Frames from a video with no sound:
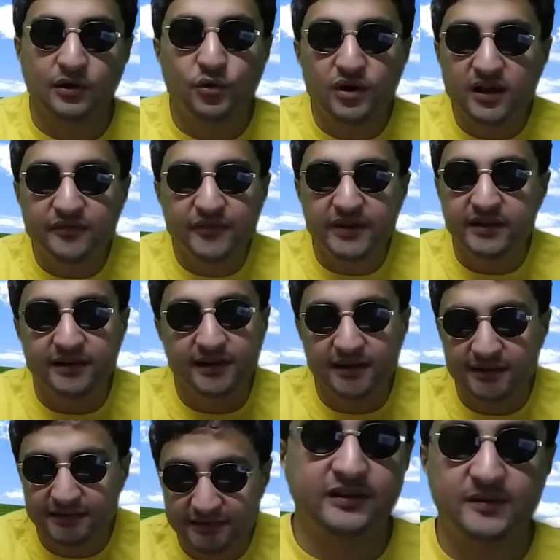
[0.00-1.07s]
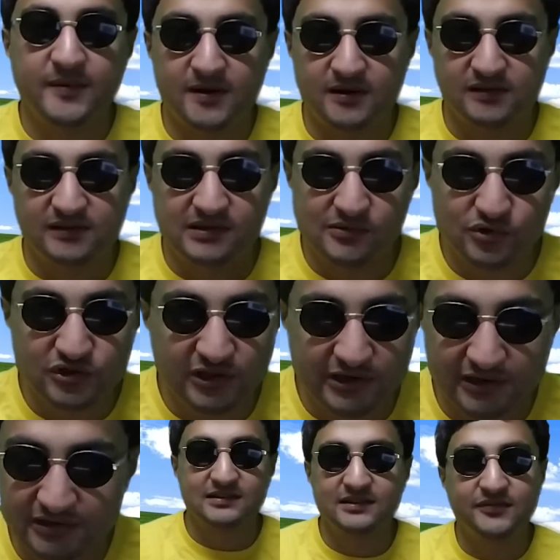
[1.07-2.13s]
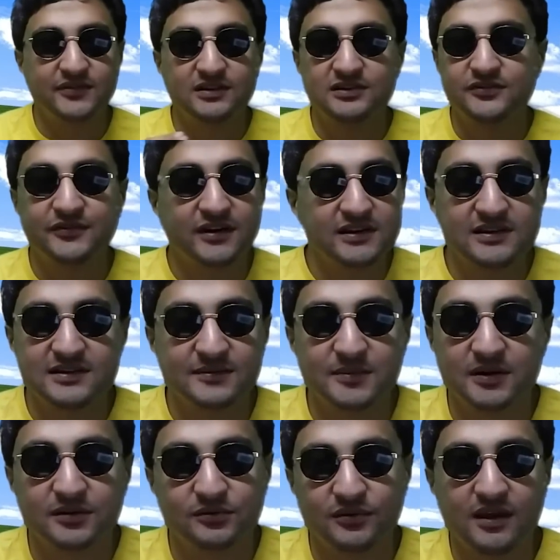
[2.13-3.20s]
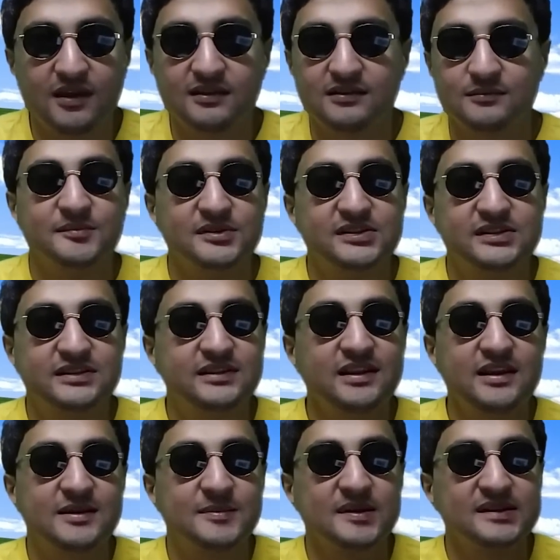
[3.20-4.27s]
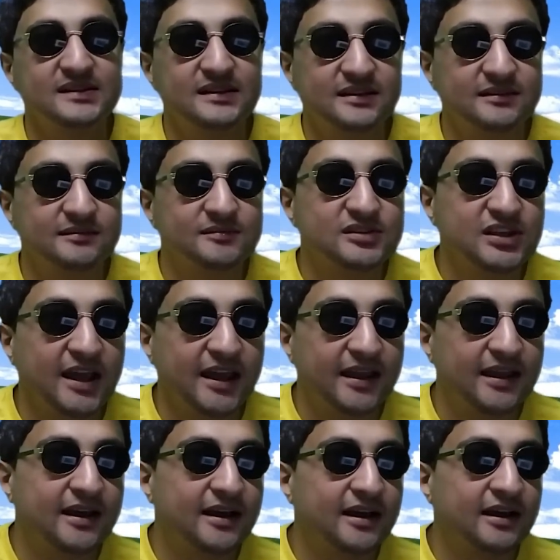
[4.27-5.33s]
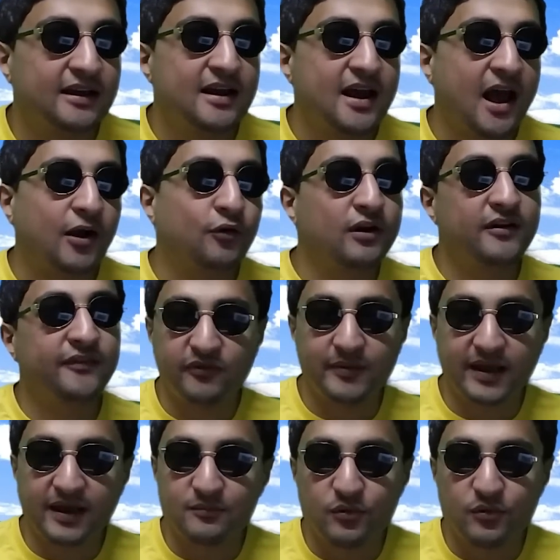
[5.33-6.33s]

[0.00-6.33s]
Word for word: هاكلها فين يعني اجتماع رئاسه الوزراء دي فرنش فرايز برضو يعني مش ستيك مثلا مش حاجه هاكلها في مكان